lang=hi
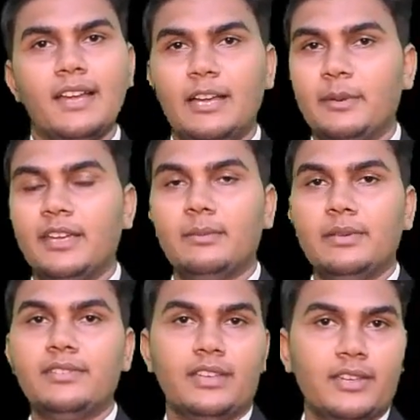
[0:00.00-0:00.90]
आपके घर में
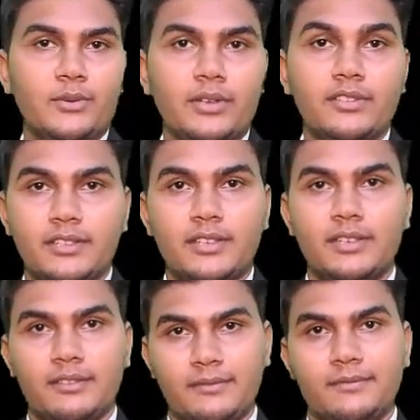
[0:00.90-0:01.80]
सिक्के होंगे सिक्के
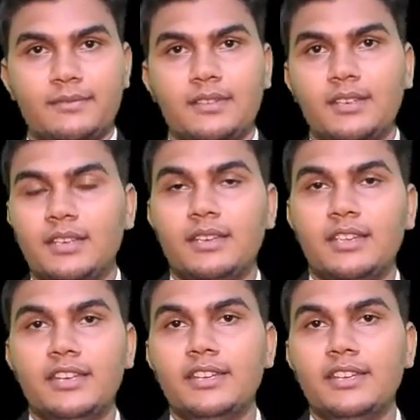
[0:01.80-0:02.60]
यानी